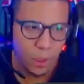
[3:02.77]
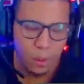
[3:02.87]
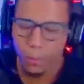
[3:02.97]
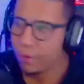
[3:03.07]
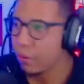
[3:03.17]

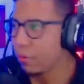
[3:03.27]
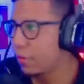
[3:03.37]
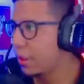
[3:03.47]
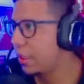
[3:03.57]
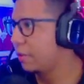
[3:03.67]
Mas vamos
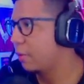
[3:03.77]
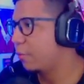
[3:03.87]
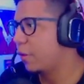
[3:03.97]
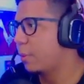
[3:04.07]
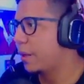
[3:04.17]
ver, né? Vamos
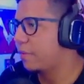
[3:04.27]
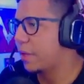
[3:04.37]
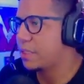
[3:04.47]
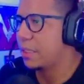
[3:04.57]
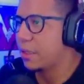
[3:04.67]
ver como é que
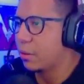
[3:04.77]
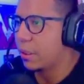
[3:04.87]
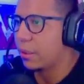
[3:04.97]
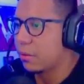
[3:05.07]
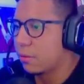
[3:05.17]
vai ser agora.